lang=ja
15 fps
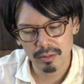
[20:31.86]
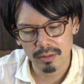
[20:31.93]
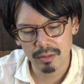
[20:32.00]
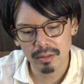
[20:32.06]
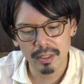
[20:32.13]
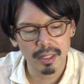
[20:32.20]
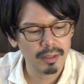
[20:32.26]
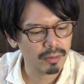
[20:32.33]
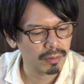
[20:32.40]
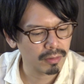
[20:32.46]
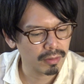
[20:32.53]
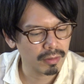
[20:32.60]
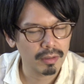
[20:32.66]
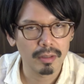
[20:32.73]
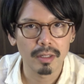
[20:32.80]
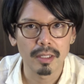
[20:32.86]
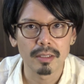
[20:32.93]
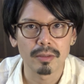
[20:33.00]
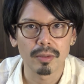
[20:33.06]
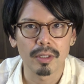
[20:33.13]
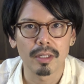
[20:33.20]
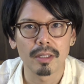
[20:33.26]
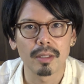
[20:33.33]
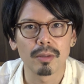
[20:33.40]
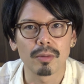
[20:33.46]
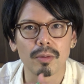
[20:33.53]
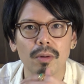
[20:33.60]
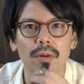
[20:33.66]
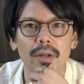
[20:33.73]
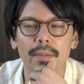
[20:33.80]
クリアのレンズを入れてる
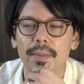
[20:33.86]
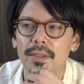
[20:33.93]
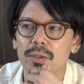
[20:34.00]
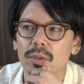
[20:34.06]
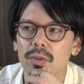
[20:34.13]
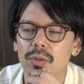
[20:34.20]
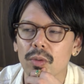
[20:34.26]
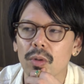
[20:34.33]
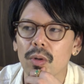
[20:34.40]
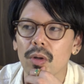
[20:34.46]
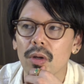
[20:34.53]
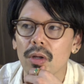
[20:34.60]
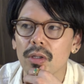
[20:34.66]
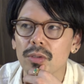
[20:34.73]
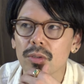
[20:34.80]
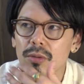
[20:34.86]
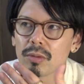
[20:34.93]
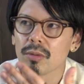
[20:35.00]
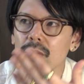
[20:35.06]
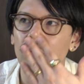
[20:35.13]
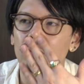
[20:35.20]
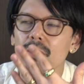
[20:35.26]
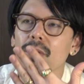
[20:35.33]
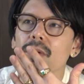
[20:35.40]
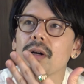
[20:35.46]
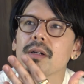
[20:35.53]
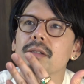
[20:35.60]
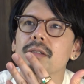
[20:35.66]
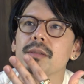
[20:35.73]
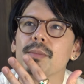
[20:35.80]
とやっぱちょっとちょっとどっ
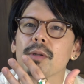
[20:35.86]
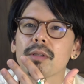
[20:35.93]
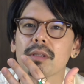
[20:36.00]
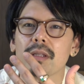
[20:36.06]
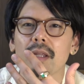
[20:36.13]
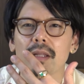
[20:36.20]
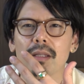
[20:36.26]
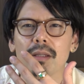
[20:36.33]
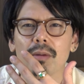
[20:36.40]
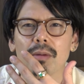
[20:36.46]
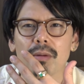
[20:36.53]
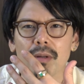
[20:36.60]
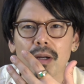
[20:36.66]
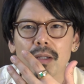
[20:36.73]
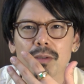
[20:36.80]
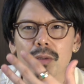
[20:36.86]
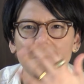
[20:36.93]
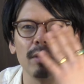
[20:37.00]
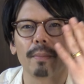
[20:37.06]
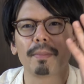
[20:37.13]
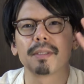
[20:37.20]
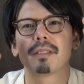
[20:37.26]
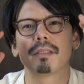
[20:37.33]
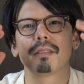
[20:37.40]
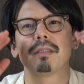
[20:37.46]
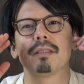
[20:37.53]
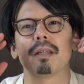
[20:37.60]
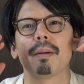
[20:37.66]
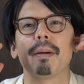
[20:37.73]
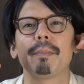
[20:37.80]
か曇ってというかちょっとやっぱ
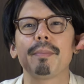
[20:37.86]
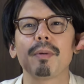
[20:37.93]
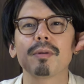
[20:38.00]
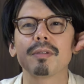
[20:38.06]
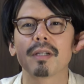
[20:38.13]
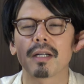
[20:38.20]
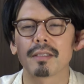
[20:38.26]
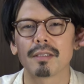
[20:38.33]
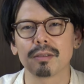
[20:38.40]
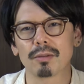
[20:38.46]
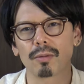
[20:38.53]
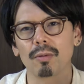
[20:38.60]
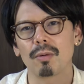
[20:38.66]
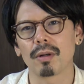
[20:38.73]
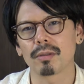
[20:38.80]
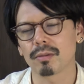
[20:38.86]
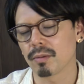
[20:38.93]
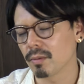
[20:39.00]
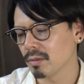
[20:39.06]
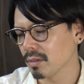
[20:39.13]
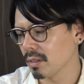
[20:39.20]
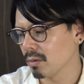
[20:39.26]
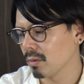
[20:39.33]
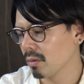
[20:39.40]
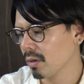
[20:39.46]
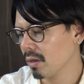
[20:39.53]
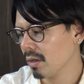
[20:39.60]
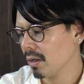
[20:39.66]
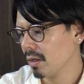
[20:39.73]
ジャーっぽく感じるとこがあると思うんですけど